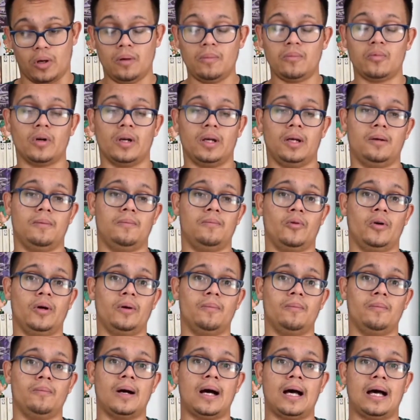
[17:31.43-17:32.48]
bueno, pues,
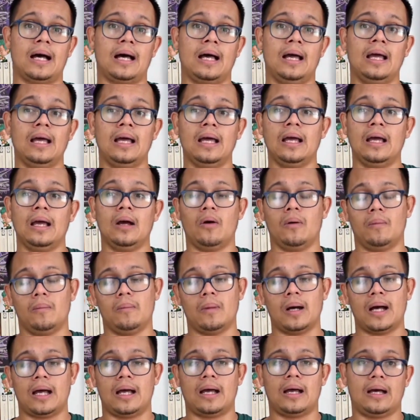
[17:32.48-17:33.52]
pues va,
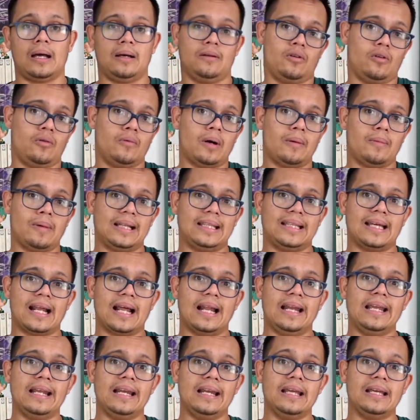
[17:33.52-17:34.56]
ah, no, va a
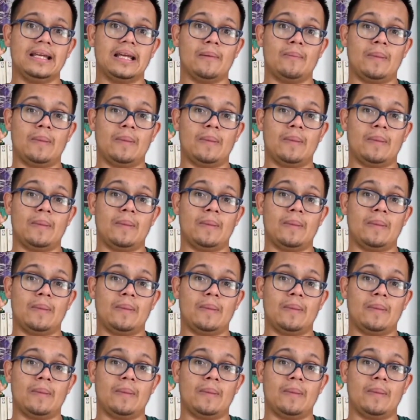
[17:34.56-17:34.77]
matar a Lily.